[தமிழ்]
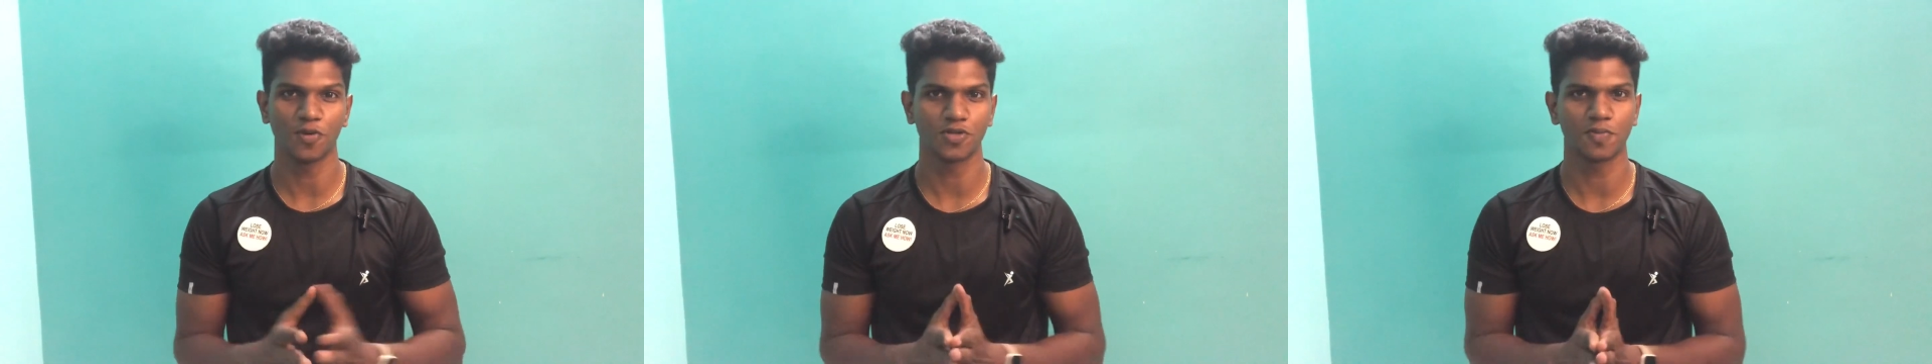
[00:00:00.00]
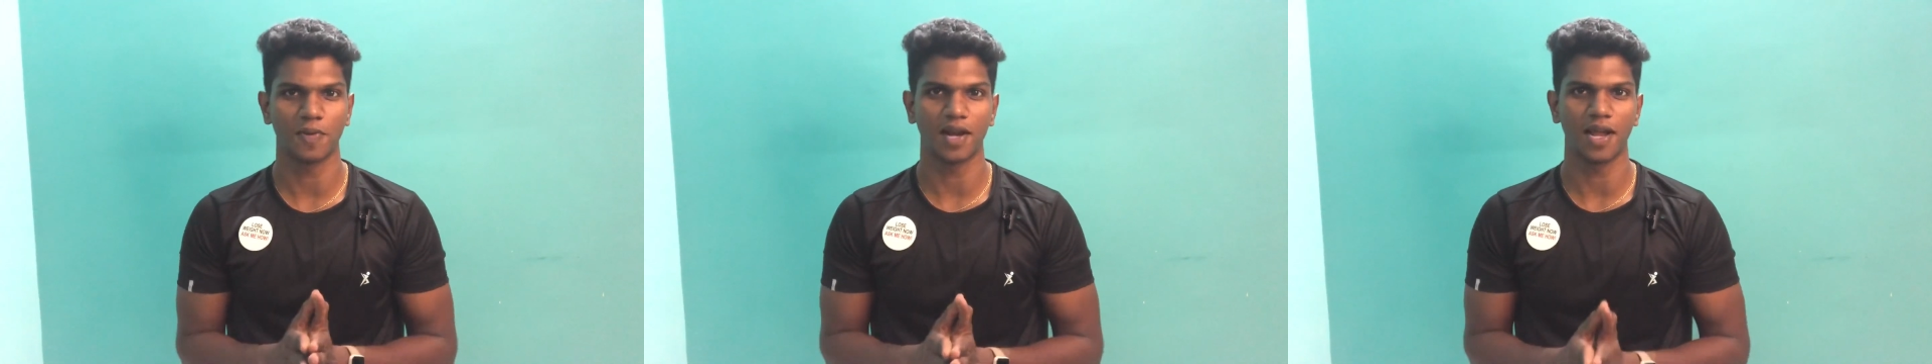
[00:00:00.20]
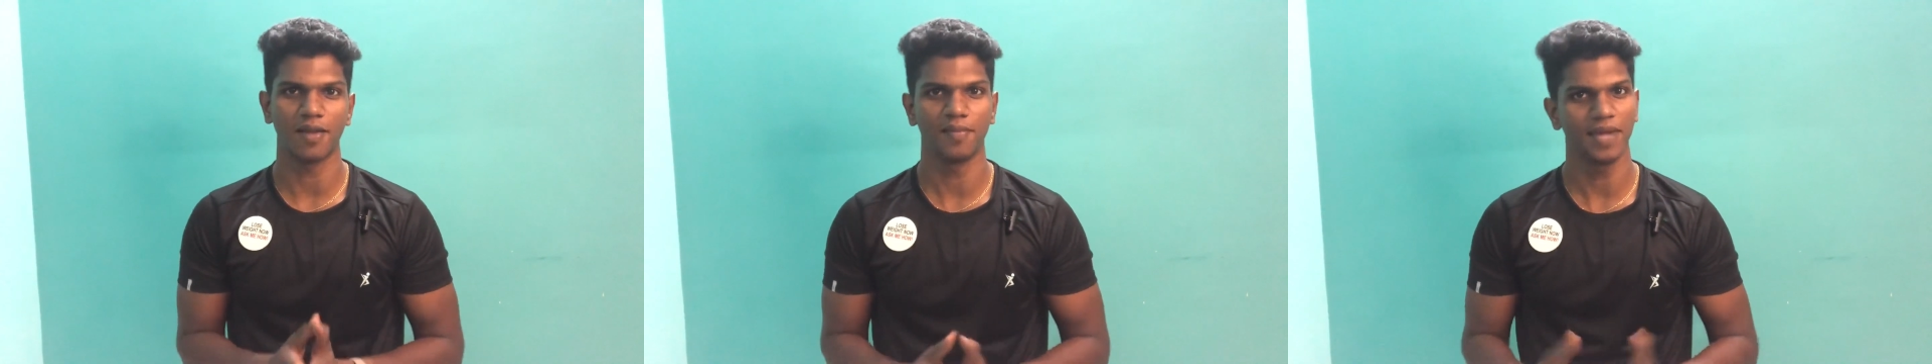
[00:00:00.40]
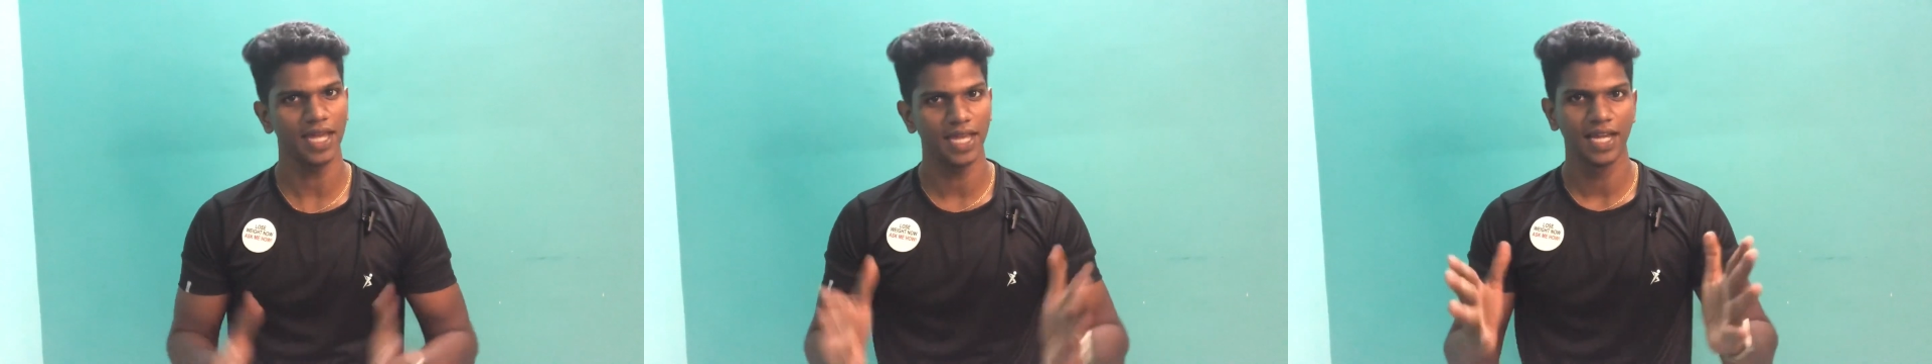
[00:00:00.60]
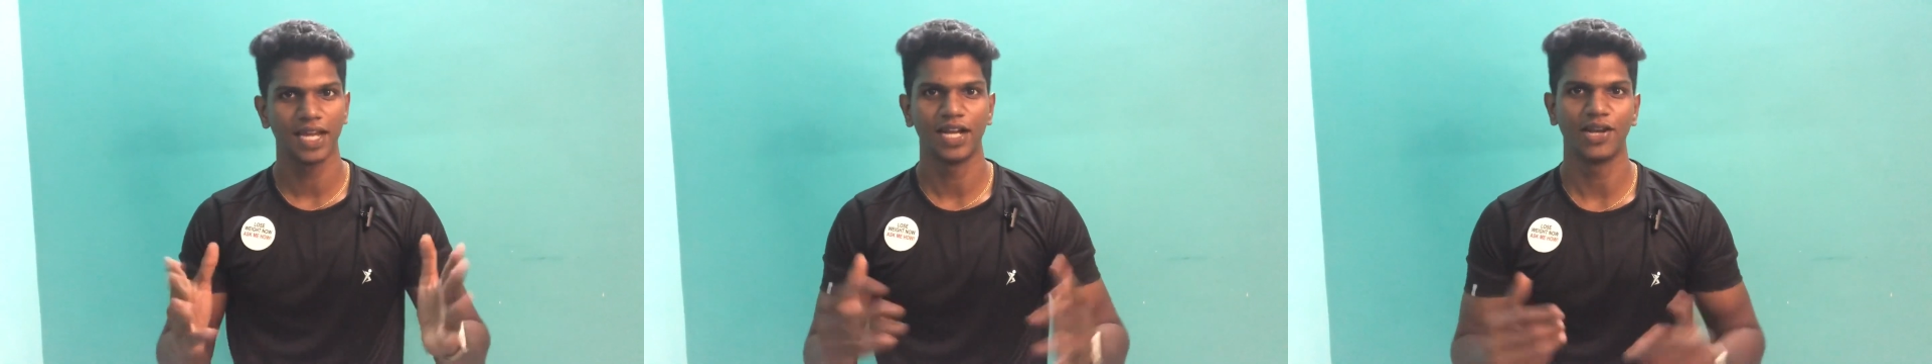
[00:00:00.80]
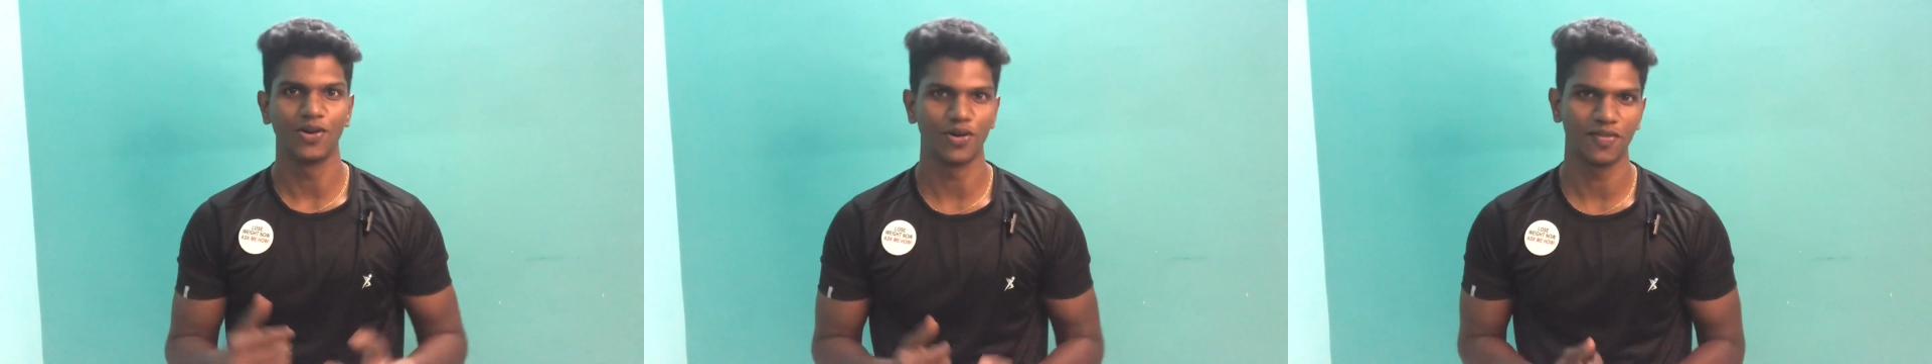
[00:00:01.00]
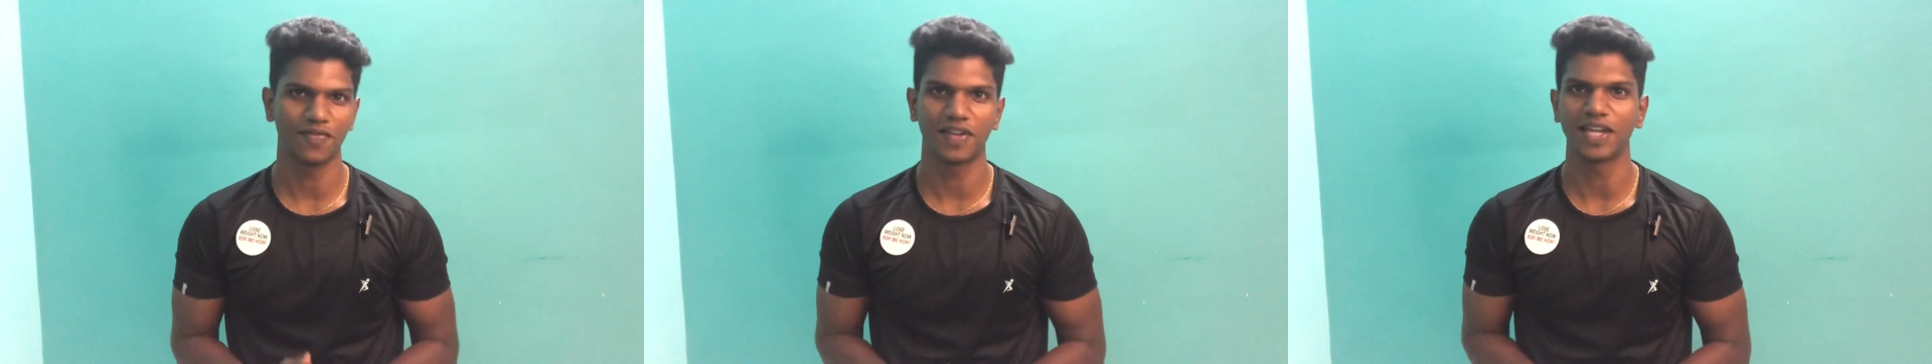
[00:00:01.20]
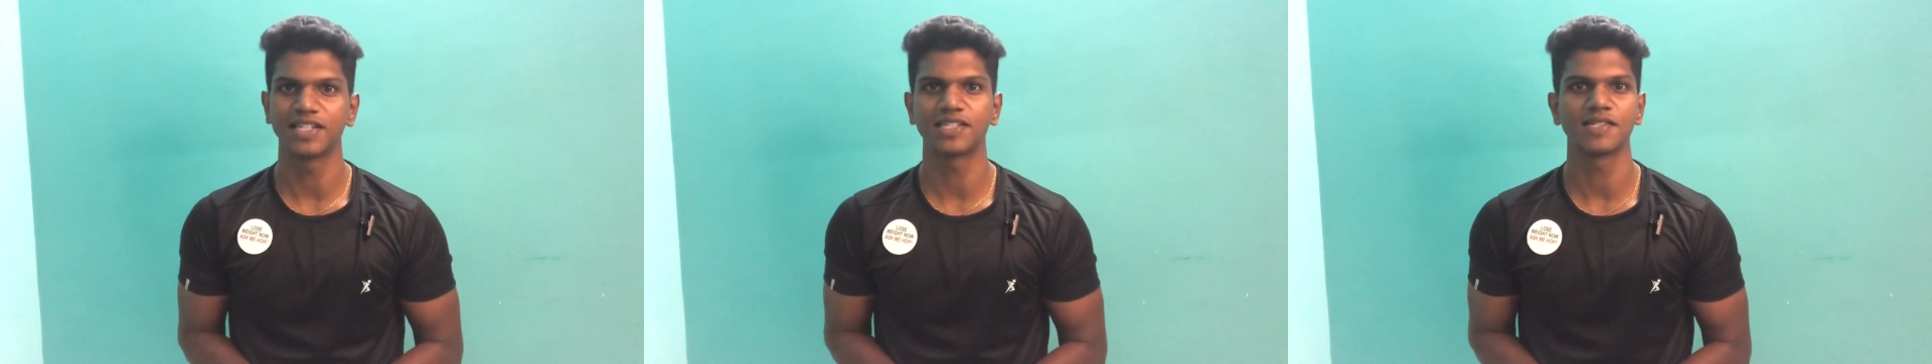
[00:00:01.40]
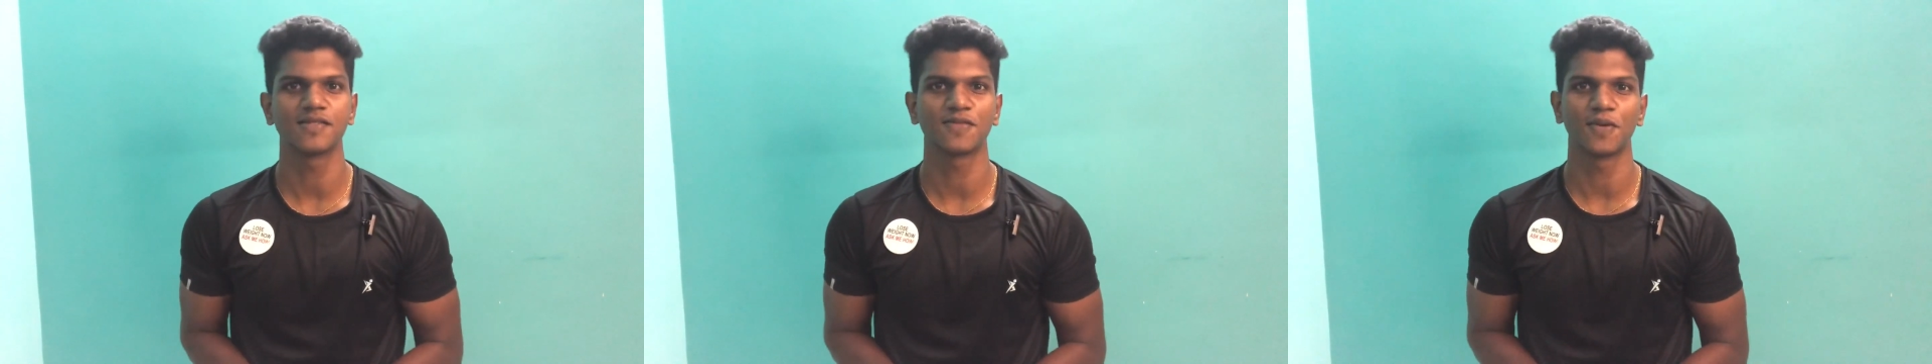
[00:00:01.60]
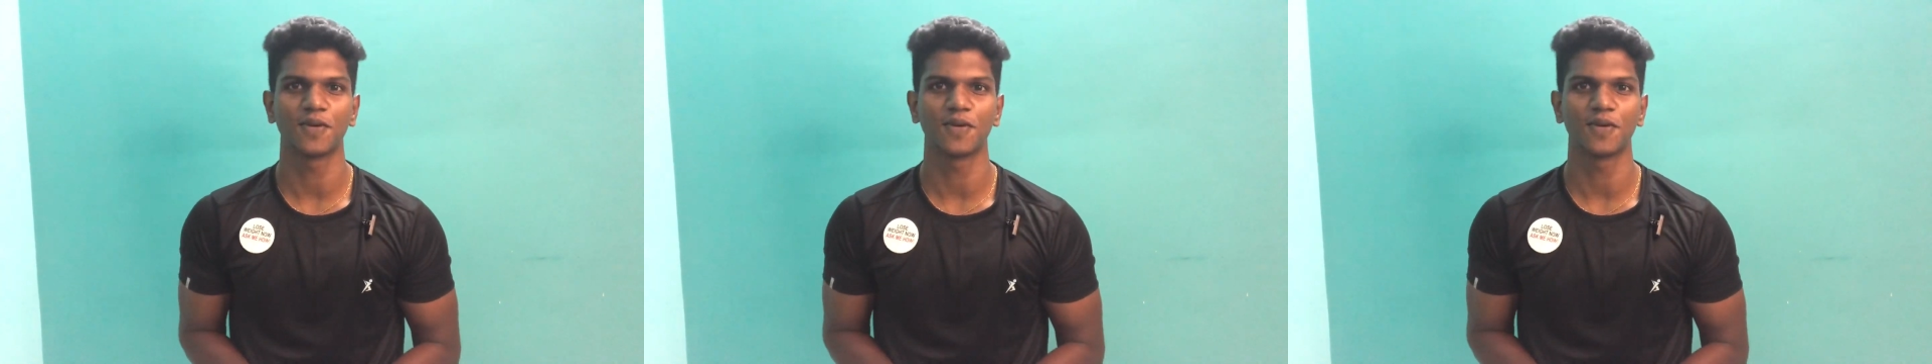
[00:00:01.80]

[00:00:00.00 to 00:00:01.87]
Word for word: போஸ்ட் பண்ணாலுமே நோட்டிஃபிகேஷன்ஸ்